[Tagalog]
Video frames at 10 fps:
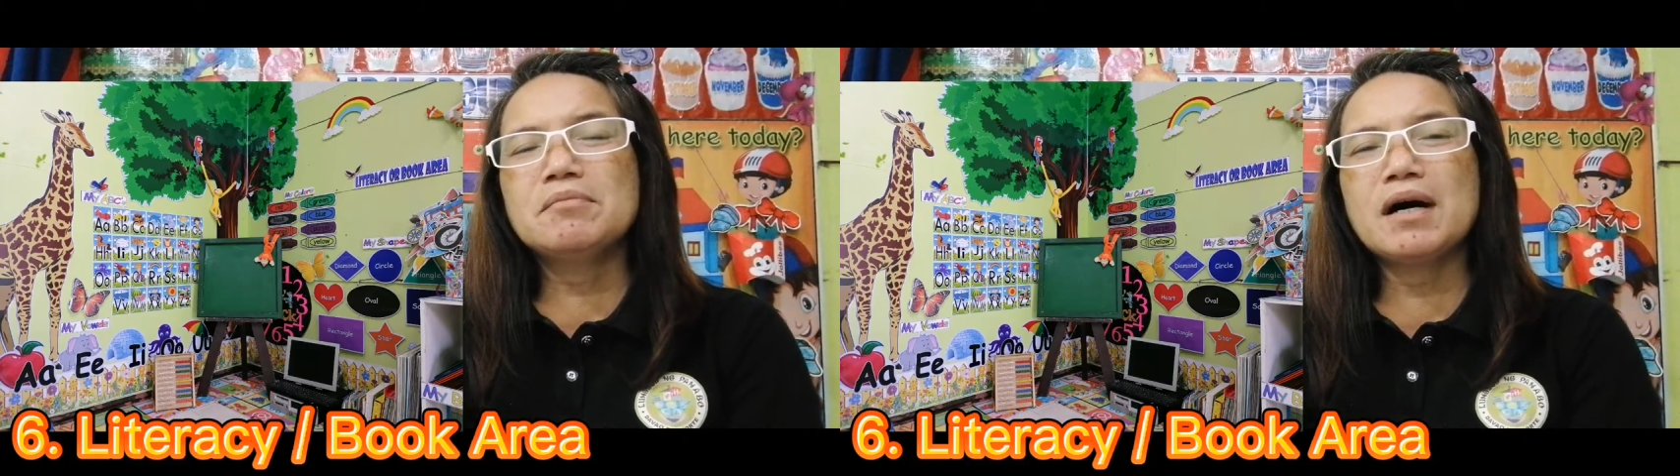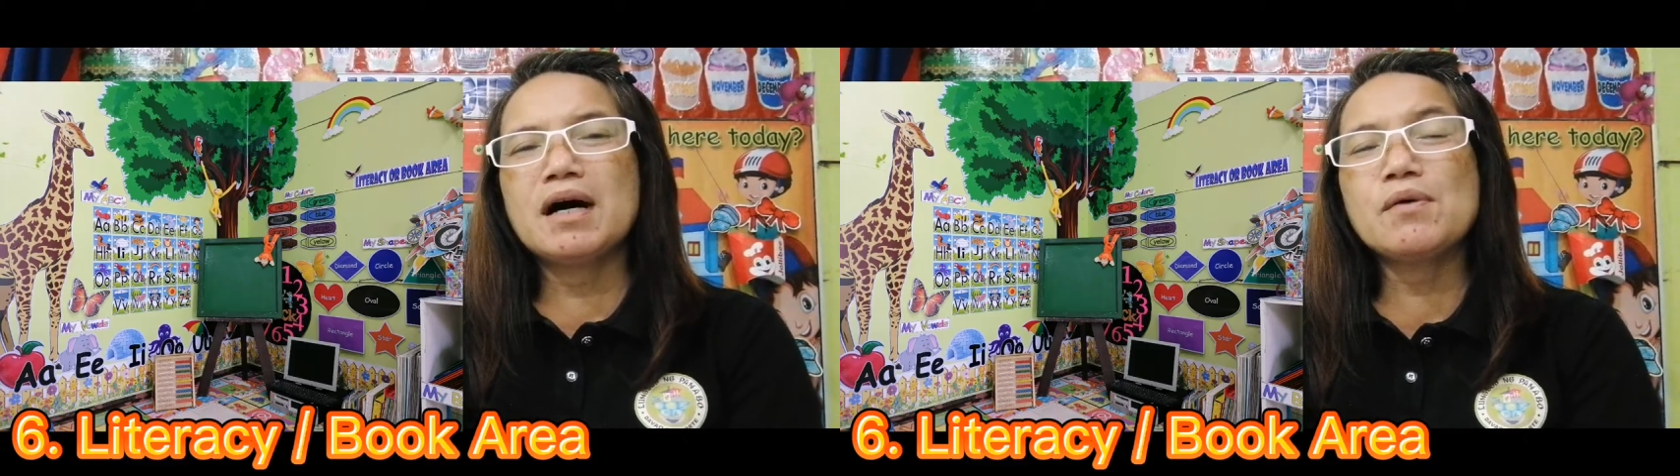
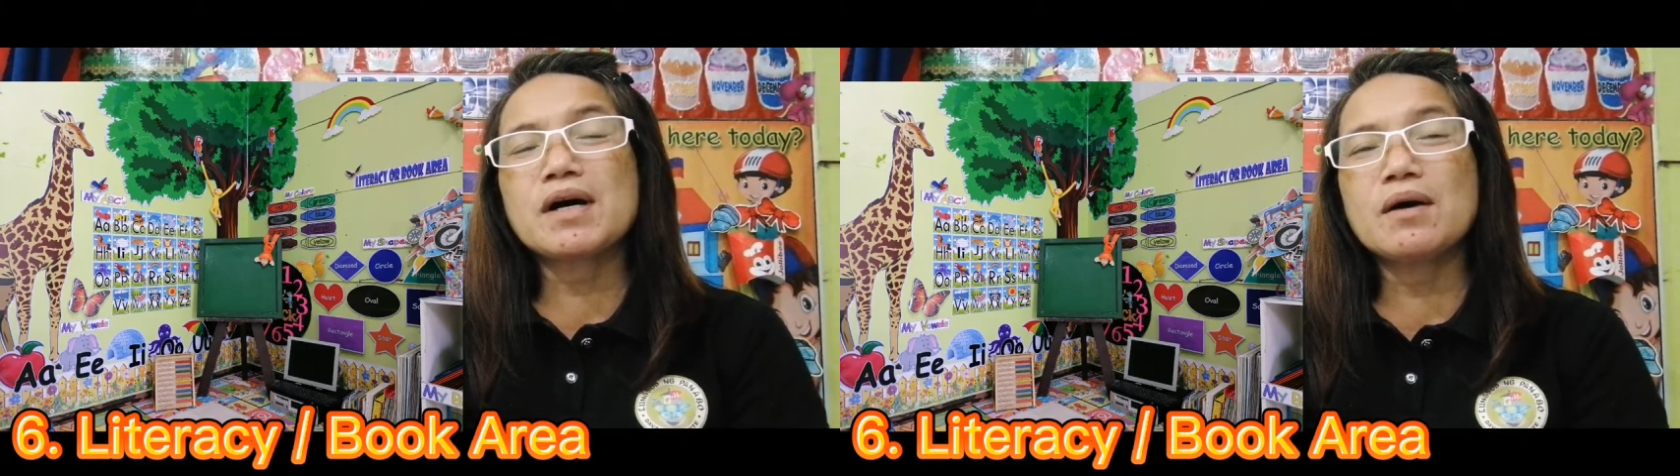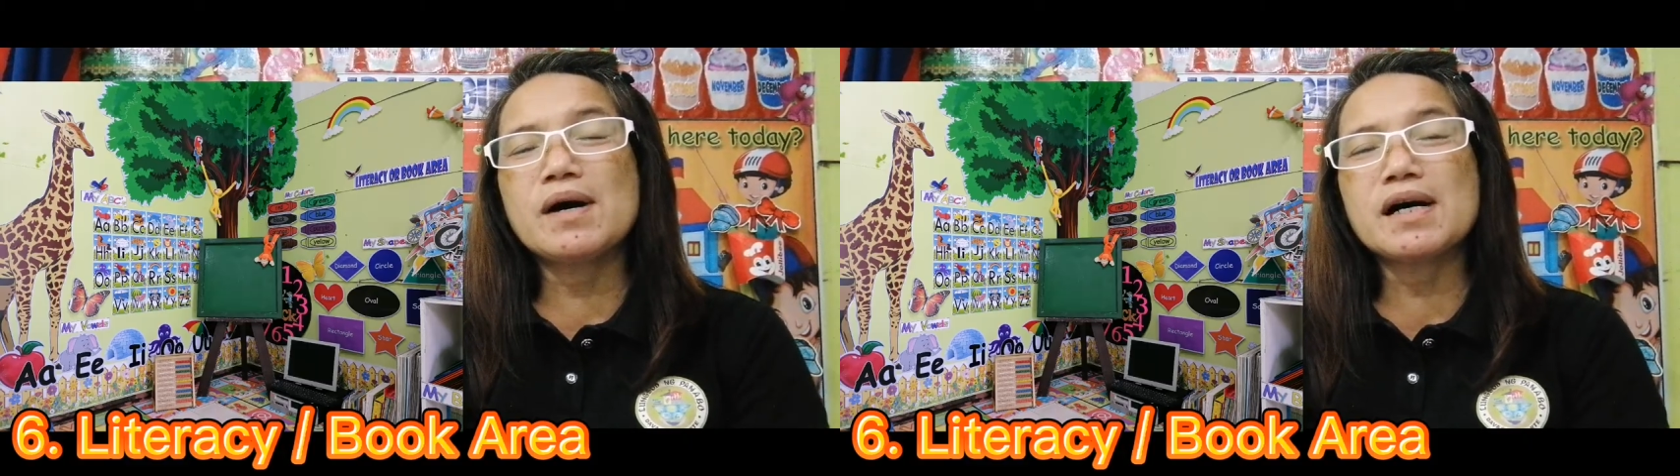
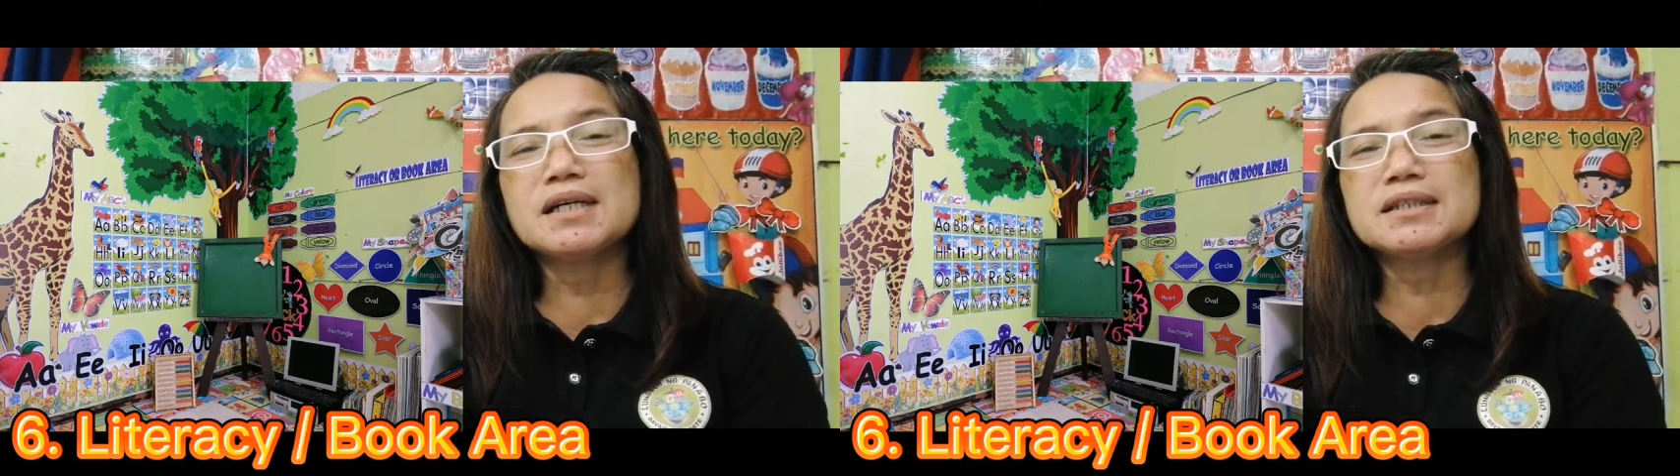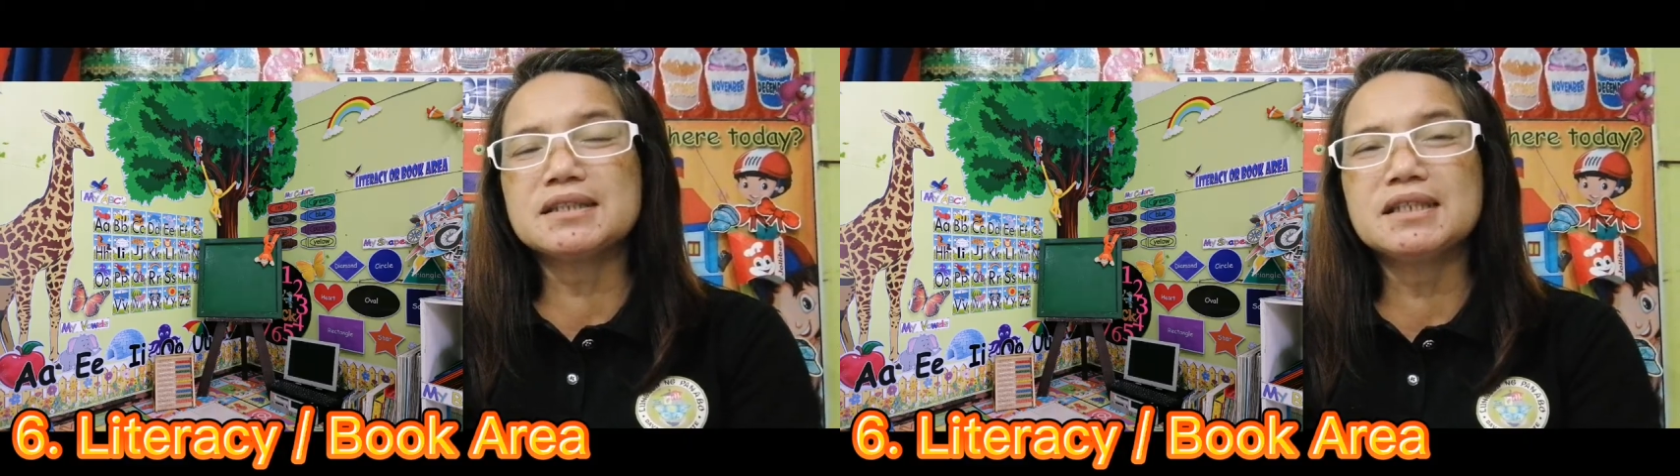
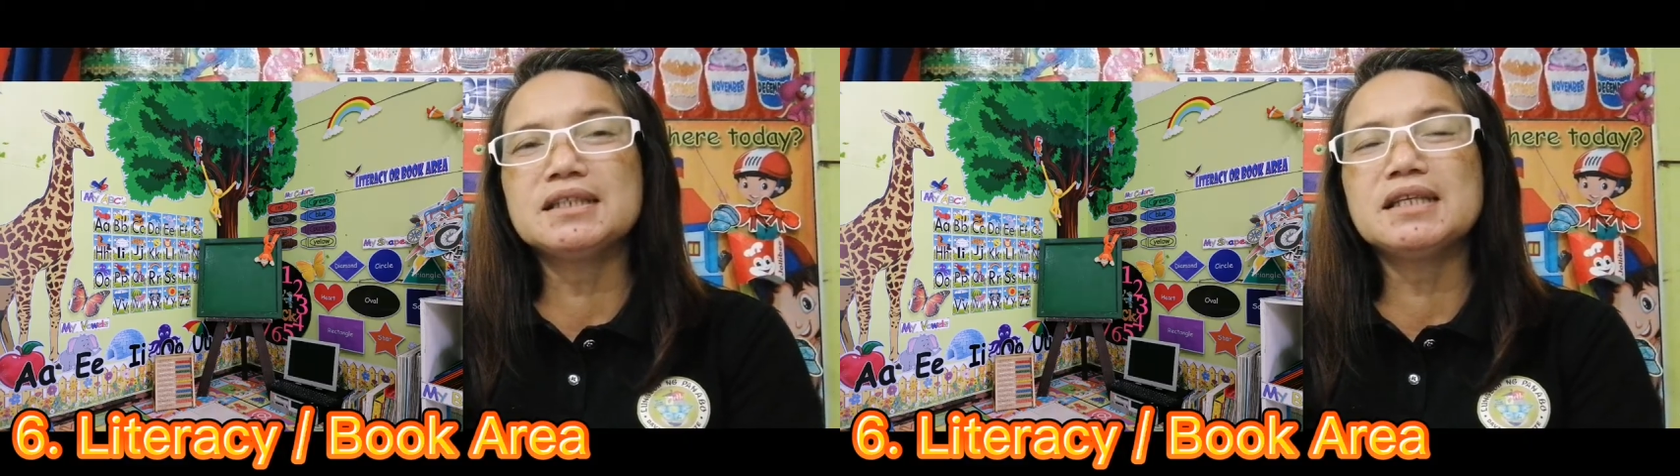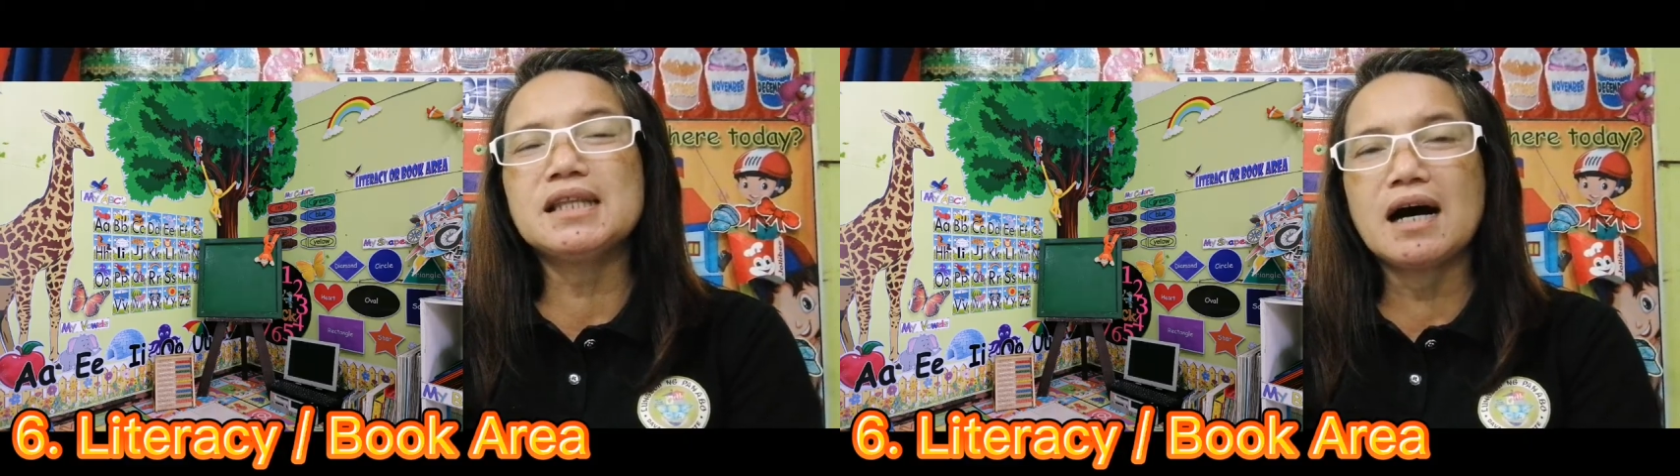Mahawak-hawakan
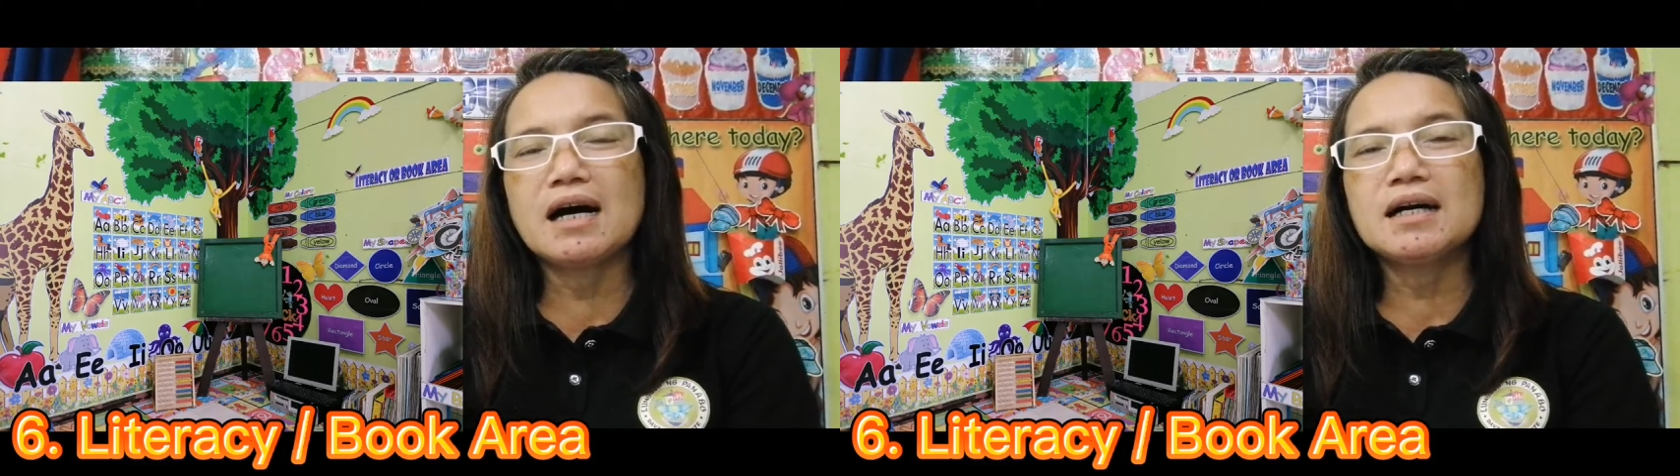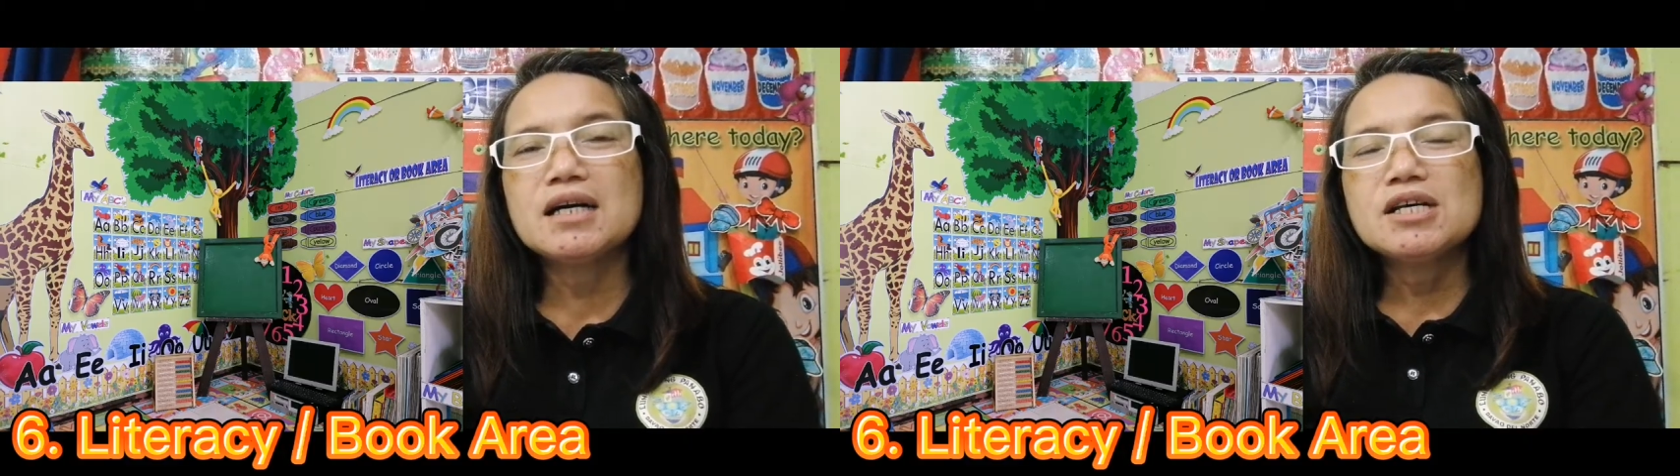din
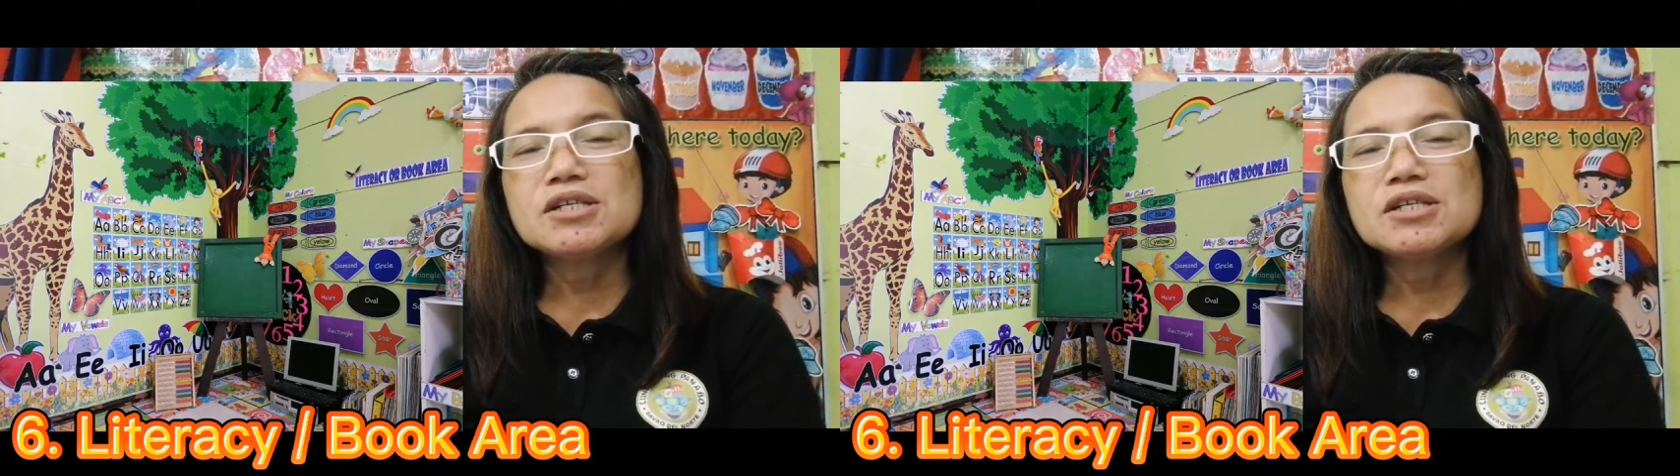nila.